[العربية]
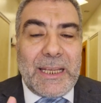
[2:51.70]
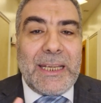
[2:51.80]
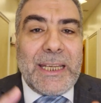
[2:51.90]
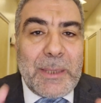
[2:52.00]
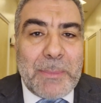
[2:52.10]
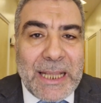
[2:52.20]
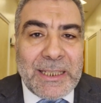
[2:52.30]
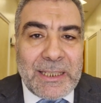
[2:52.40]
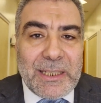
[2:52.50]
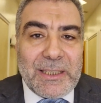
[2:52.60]

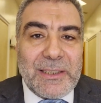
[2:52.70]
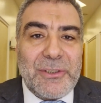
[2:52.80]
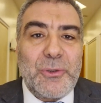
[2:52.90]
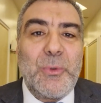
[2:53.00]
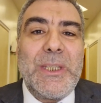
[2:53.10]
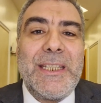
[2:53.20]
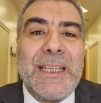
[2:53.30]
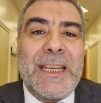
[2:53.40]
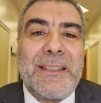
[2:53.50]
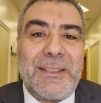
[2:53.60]
لمن
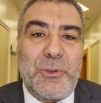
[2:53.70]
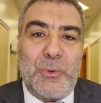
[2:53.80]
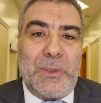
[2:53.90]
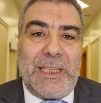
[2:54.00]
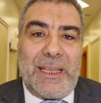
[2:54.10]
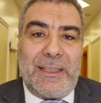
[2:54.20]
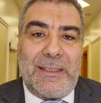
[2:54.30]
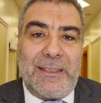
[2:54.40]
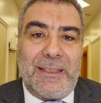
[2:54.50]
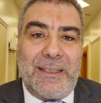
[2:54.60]
زينت
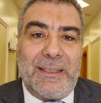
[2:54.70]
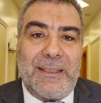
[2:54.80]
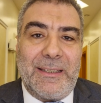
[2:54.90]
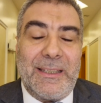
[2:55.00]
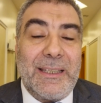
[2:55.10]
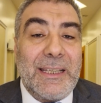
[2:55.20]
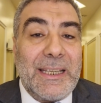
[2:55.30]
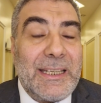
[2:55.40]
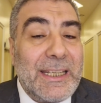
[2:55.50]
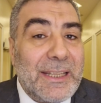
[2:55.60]
الدنيا
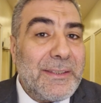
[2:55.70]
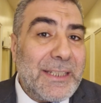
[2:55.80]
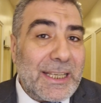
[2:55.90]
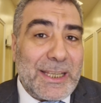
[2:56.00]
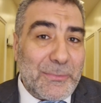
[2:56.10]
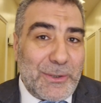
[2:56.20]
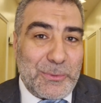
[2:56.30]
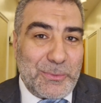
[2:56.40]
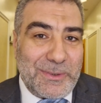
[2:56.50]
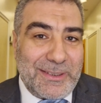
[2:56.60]
للذين
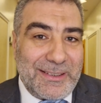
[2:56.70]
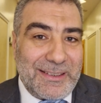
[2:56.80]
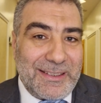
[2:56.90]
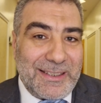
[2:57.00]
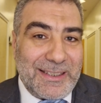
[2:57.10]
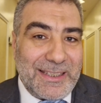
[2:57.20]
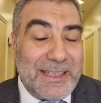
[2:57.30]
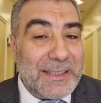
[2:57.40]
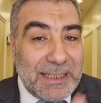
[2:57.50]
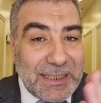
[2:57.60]
كفروا
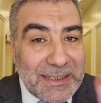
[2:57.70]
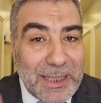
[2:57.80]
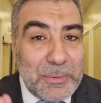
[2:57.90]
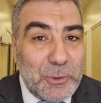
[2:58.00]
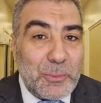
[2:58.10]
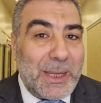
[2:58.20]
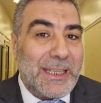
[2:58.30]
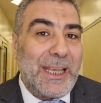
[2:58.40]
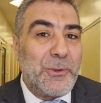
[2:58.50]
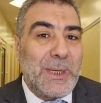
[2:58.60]
إذا انتبهوا
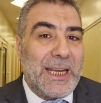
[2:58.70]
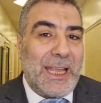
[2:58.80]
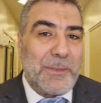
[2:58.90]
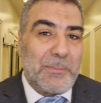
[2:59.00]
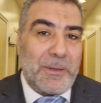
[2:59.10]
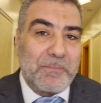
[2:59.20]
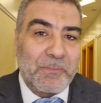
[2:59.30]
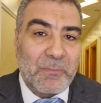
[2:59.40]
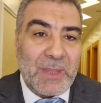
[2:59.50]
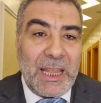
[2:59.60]
معي أيها الأحبة
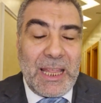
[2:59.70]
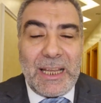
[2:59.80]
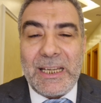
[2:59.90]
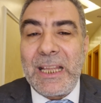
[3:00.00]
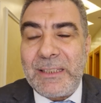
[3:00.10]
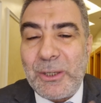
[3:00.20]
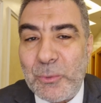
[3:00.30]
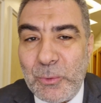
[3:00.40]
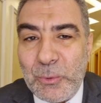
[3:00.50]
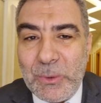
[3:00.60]
لا
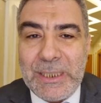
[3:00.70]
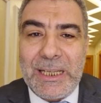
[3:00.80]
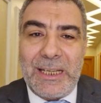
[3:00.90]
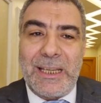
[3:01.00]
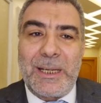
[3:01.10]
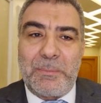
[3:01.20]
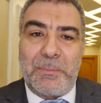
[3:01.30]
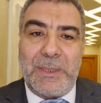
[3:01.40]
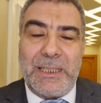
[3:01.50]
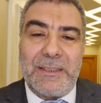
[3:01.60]
تقولوا إن
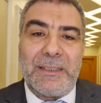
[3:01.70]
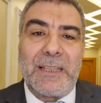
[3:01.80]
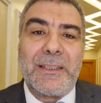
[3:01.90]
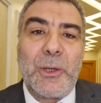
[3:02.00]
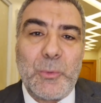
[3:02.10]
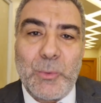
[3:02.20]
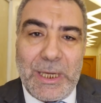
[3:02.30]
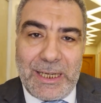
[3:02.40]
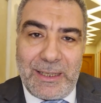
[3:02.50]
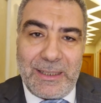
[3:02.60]
الغرب
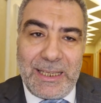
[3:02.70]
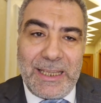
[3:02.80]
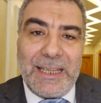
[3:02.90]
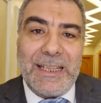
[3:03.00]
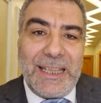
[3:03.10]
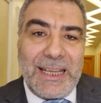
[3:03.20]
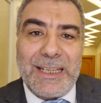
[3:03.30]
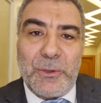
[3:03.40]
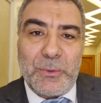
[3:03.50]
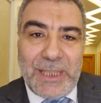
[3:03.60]
تطور
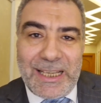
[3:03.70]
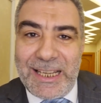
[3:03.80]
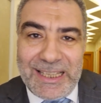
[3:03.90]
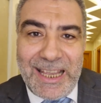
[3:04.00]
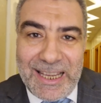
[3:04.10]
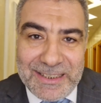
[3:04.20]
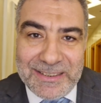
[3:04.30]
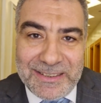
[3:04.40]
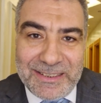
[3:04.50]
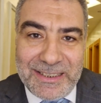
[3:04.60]
لأنه تخلى عن
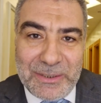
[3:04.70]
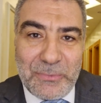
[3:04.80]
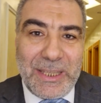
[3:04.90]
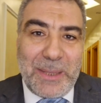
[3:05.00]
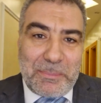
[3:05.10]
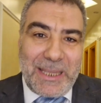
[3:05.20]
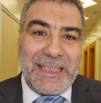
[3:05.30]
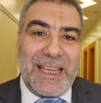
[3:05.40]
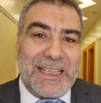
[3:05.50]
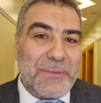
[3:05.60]
الدين فينبغي أن